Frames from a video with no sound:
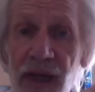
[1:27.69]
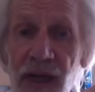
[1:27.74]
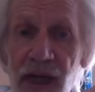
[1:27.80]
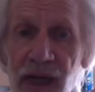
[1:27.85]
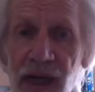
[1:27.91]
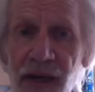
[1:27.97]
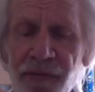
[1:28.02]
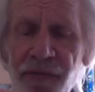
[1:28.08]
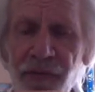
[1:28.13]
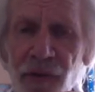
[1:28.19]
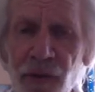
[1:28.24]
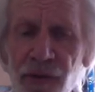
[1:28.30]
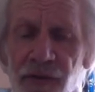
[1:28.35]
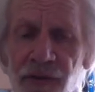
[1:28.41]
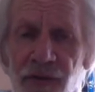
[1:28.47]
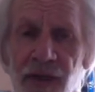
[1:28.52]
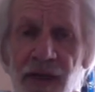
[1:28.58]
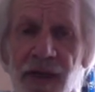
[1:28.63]
la
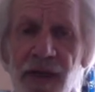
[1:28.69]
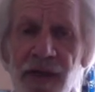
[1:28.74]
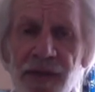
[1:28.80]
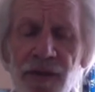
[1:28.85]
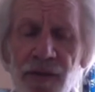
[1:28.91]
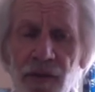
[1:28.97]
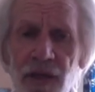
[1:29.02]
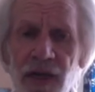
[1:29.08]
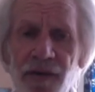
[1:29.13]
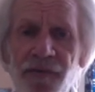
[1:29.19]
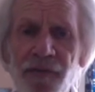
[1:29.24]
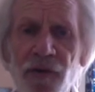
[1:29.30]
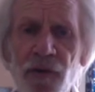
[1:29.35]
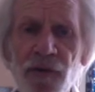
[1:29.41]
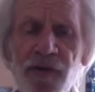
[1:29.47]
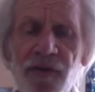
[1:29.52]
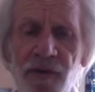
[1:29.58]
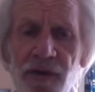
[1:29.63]
force, la
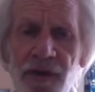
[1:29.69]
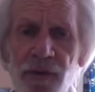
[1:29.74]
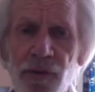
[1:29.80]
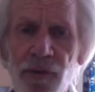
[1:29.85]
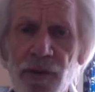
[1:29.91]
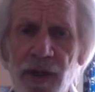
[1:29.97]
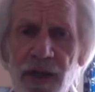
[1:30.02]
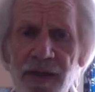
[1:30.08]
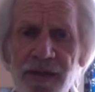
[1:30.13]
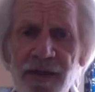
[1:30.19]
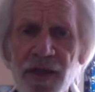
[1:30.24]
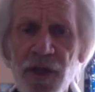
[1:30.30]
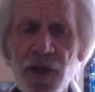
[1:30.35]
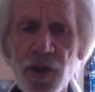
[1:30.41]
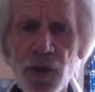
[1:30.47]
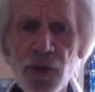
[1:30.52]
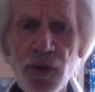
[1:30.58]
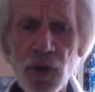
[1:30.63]
force euh,
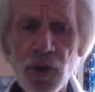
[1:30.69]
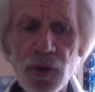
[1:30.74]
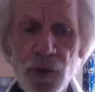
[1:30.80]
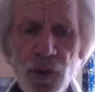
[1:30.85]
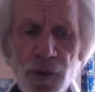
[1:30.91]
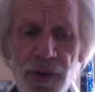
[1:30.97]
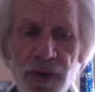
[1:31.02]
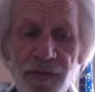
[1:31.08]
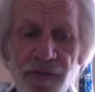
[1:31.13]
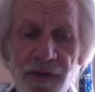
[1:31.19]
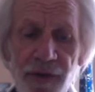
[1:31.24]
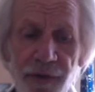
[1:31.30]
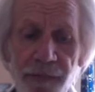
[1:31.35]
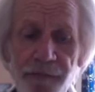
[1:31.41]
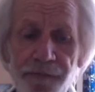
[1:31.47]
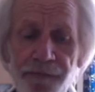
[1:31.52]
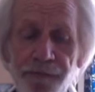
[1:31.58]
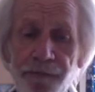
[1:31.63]
intelligente de l'univers.
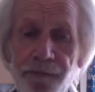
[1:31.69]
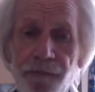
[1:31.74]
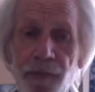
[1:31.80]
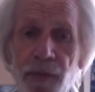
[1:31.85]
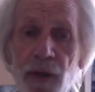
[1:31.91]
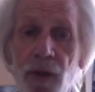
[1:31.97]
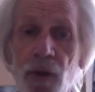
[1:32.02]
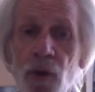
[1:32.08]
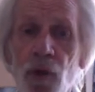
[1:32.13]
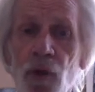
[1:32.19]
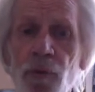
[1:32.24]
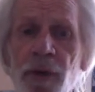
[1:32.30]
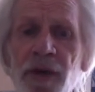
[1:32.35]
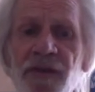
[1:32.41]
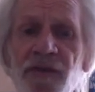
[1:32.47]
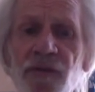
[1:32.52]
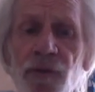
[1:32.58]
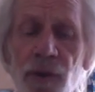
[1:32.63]
Le
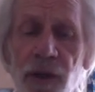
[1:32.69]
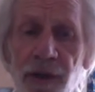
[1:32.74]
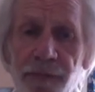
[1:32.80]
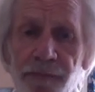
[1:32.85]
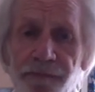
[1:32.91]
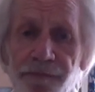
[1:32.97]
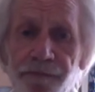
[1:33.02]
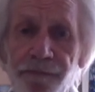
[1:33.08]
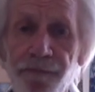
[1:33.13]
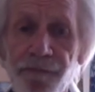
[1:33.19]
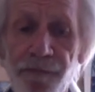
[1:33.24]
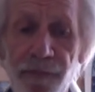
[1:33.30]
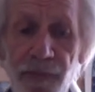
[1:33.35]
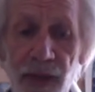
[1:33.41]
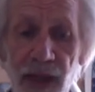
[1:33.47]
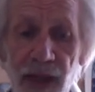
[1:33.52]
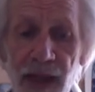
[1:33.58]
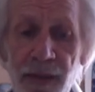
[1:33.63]
masculin
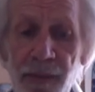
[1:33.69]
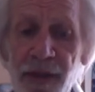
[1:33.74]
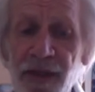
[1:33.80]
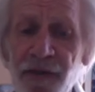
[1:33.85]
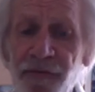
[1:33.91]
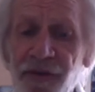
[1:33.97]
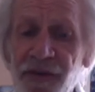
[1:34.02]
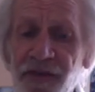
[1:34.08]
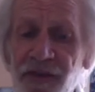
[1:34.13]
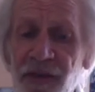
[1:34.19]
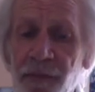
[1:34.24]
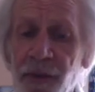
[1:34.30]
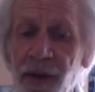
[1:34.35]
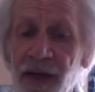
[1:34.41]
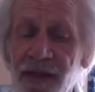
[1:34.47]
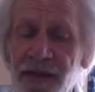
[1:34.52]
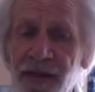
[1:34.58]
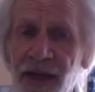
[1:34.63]
est manifesté par
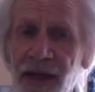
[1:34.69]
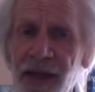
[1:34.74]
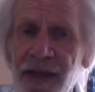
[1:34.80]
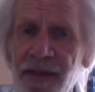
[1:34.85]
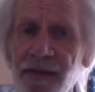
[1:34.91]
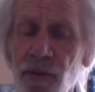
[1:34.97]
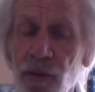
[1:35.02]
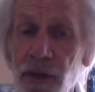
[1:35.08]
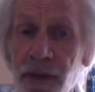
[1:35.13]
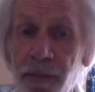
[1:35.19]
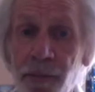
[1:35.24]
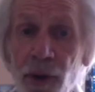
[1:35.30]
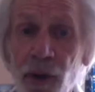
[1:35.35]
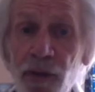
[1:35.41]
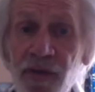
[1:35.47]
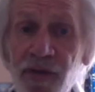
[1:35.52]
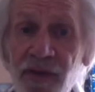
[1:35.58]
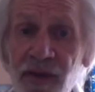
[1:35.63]
l'intellect, les
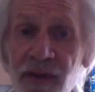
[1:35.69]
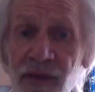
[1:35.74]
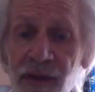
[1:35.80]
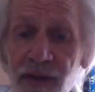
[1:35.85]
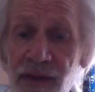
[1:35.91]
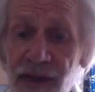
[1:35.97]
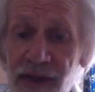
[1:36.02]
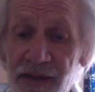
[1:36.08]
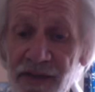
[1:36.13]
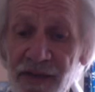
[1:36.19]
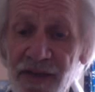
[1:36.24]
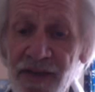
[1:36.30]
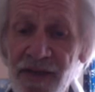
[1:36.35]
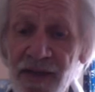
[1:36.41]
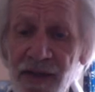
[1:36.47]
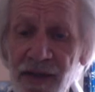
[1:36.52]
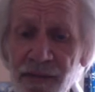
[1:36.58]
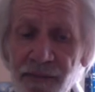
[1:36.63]
pensées, les
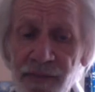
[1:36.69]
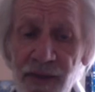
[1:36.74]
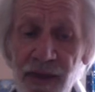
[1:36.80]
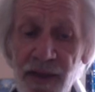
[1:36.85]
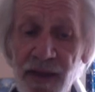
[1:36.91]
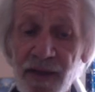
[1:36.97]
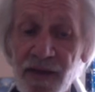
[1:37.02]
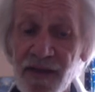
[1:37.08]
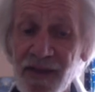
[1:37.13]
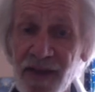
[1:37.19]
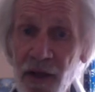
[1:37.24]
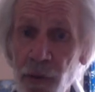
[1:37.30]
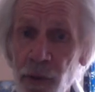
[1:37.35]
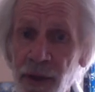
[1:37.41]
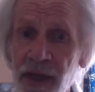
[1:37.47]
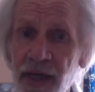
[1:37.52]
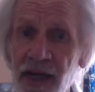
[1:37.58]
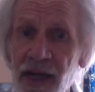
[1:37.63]
idées. C'est
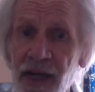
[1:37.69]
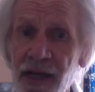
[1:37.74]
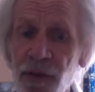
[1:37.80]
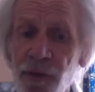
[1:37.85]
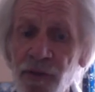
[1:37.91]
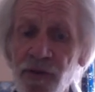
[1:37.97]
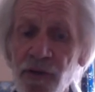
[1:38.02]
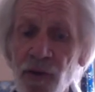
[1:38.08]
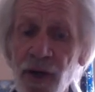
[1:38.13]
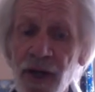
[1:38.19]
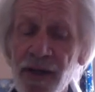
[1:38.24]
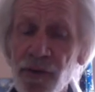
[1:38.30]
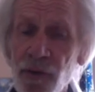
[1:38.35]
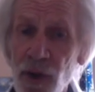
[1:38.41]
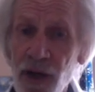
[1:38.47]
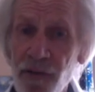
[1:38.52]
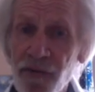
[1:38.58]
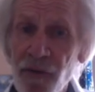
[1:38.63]
lui qui crée le squelette
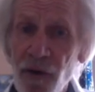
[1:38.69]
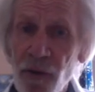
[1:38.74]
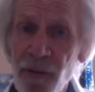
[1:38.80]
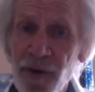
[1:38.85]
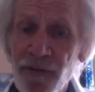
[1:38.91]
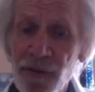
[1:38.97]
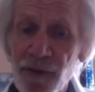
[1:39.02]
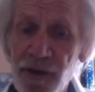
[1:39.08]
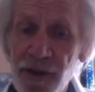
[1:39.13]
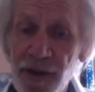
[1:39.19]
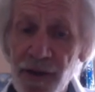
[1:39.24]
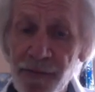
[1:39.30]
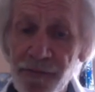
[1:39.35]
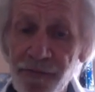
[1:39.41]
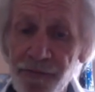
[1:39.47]
de la forme à venir.